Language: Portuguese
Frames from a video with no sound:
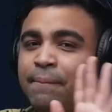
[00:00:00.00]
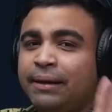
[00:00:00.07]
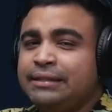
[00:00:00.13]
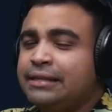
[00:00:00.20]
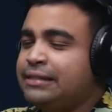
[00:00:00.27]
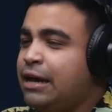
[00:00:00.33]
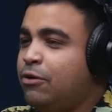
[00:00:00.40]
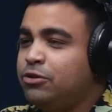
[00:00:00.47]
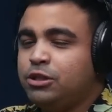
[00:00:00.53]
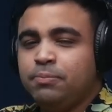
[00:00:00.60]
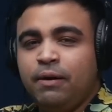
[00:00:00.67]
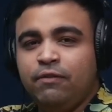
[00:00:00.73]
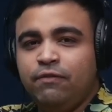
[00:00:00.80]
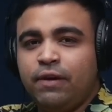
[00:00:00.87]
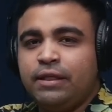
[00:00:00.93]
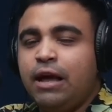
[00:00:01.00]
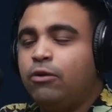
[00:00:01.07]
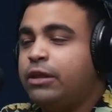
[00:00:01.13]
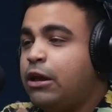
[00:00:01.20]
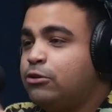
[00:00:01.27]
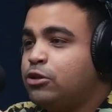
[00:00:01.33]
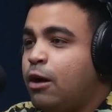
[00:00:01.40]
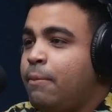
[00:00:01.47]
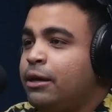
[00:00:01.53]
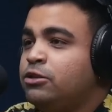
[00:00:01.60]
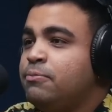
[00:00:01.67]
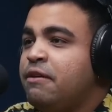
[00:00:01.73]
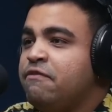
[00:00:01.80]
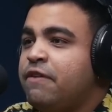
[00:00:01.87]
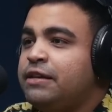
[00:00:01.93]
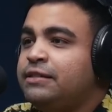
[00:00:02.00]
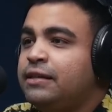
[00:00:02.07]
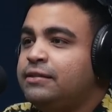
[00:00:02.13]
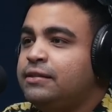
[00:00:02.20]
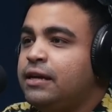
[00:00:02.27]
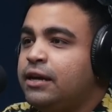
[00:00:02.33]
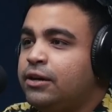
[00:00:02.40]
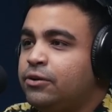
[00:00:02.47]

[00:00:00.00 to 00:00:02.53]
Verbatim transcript: Mas essa é a última vez. Não, tenho só mais uma vez Mentira, nesse ano.